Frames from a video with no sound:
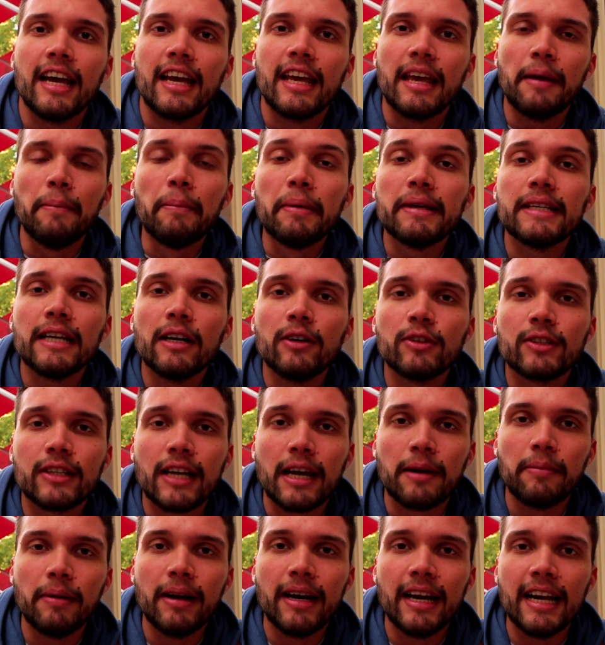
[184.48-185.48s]
y empiezan a
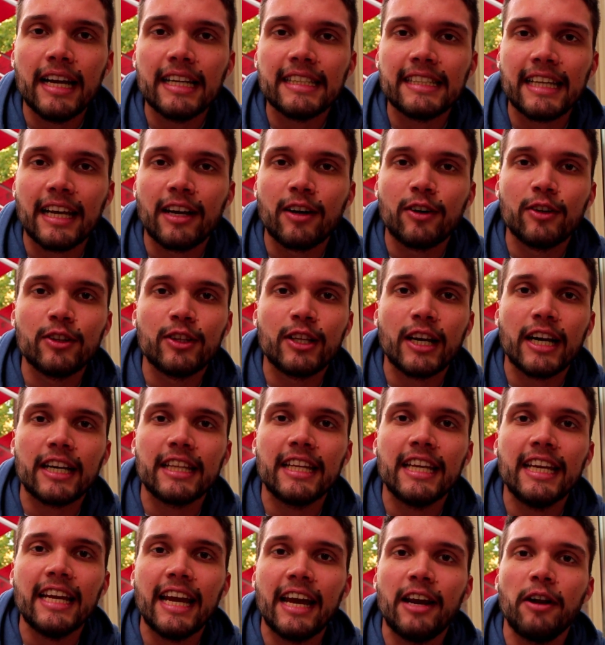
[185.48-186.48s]
buscar maneras de encontrar
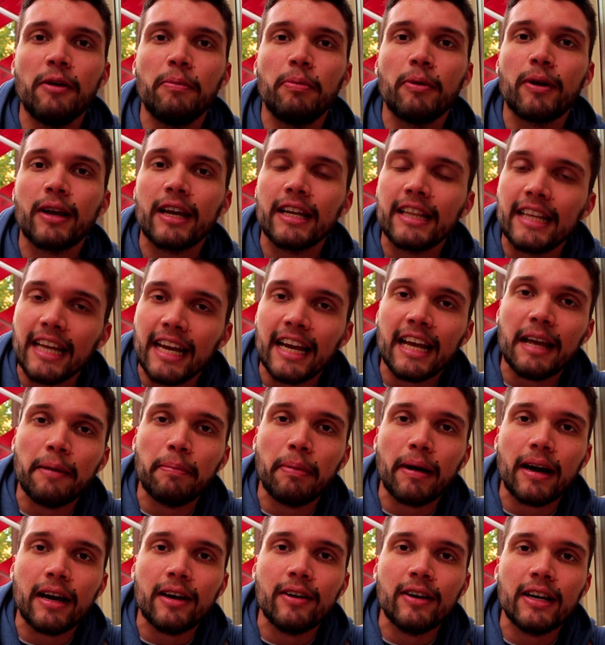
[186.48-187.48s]
dinero porque tienen que
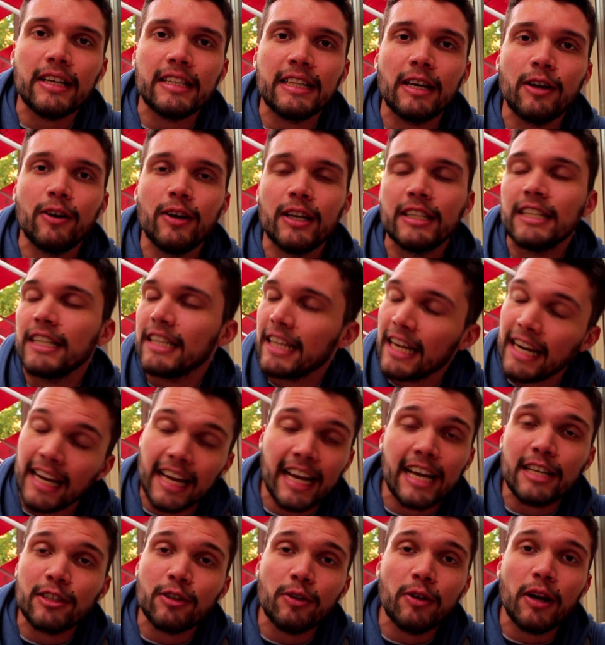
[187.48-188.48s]
pagar unas deudas y tienen
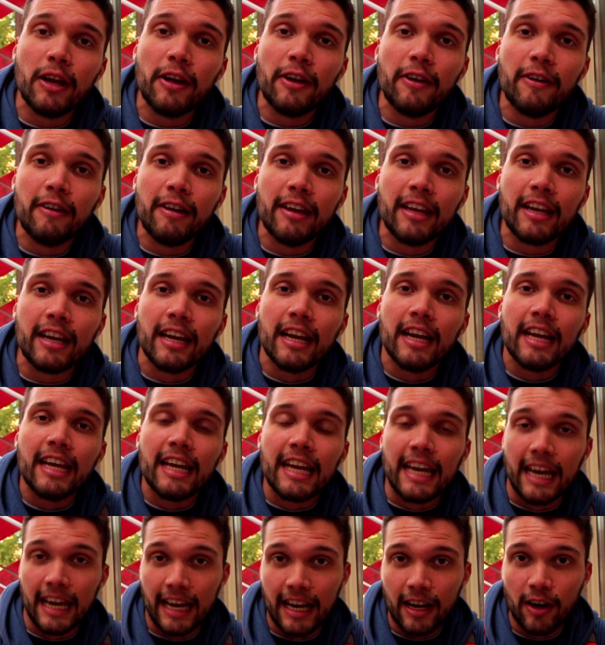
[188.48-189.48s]
que sobrevivir
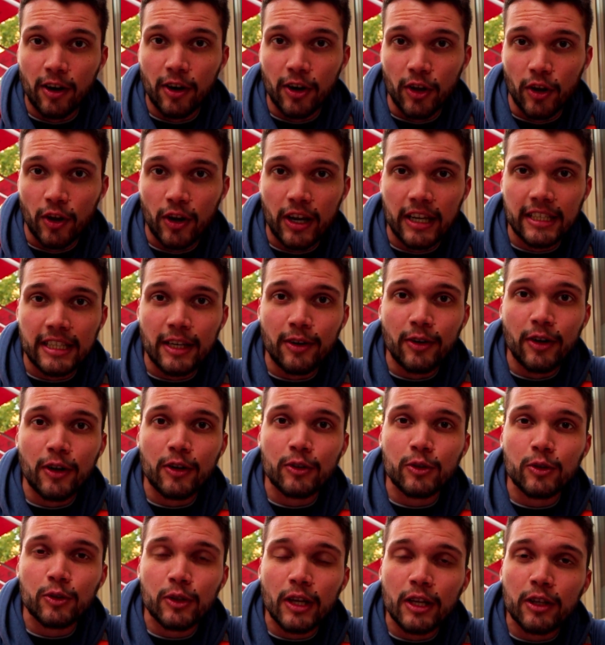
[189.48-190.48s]
y Gregorio, que es el único
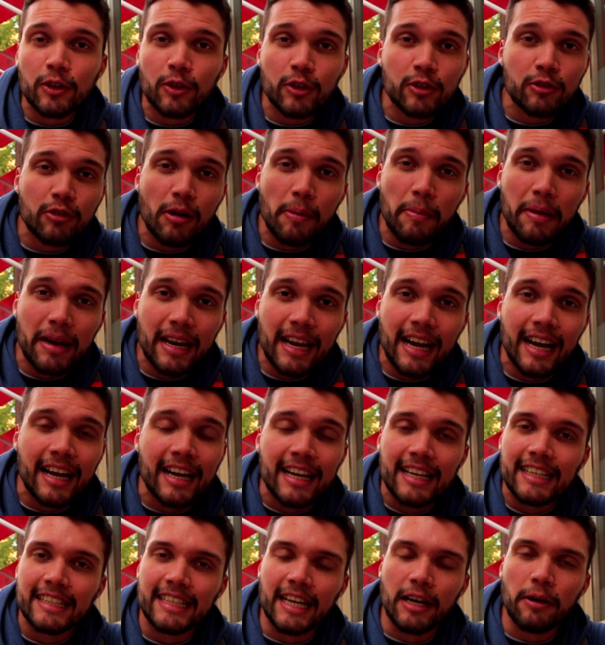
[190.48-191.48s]
sustento de su familia,
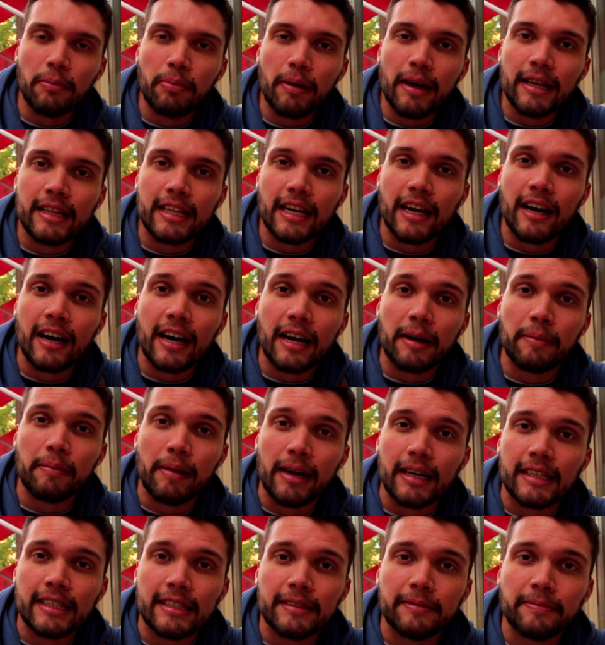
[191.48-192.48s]
ya no puede trabajar
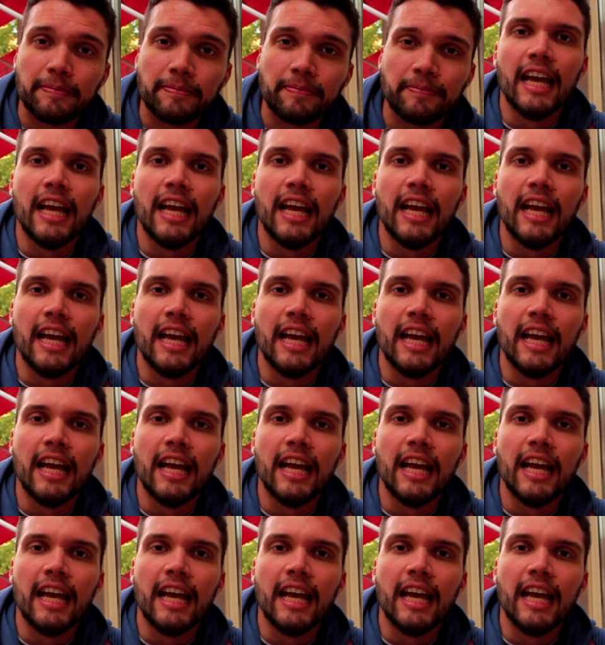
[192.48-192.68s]
más.